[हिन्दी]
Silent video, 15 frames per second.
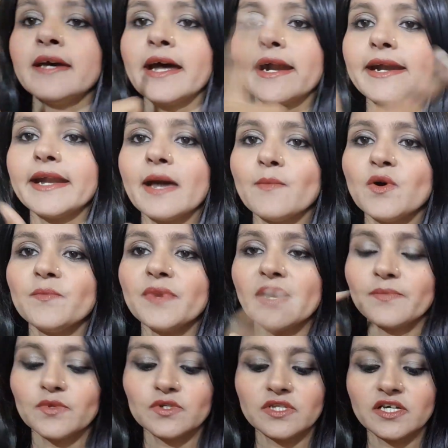एंड डेमो में
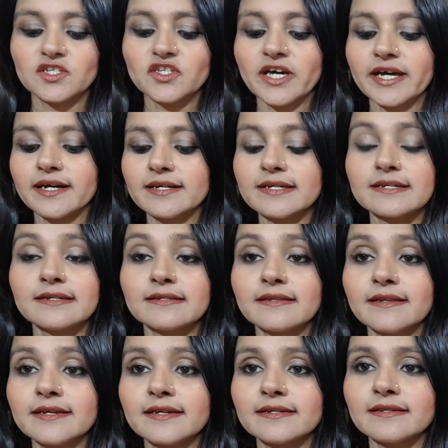आपको देख जाएगा कि किस
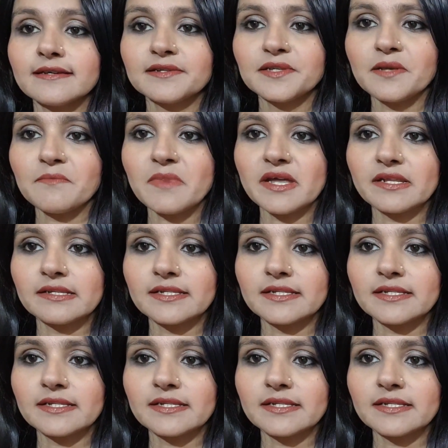तरीके से इसने मेरी